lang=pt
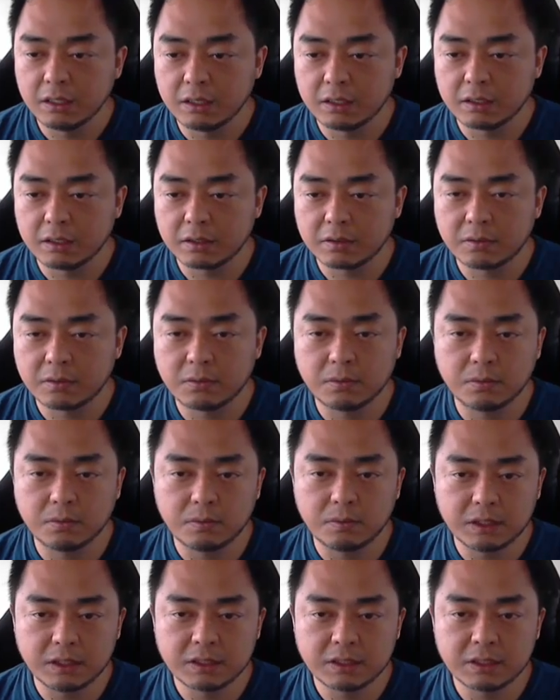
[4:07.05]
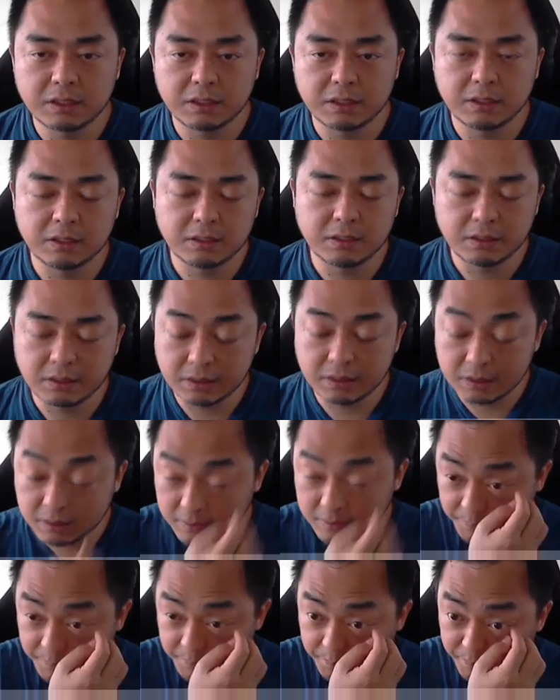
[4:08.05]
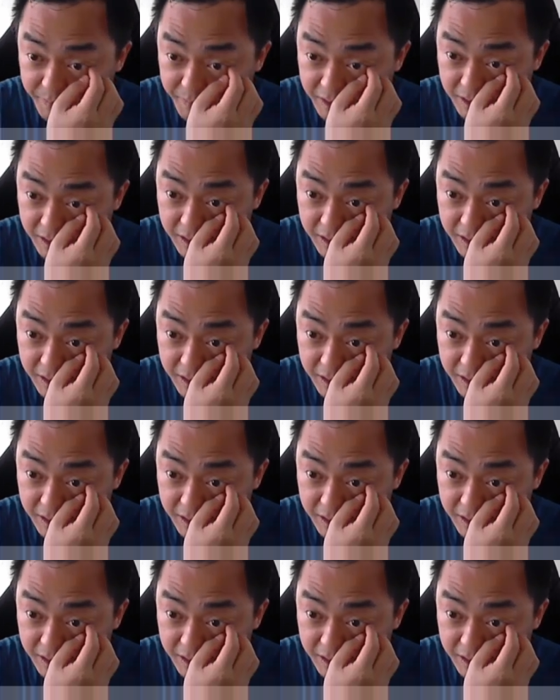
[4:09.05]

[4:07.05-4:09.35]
uh, com esses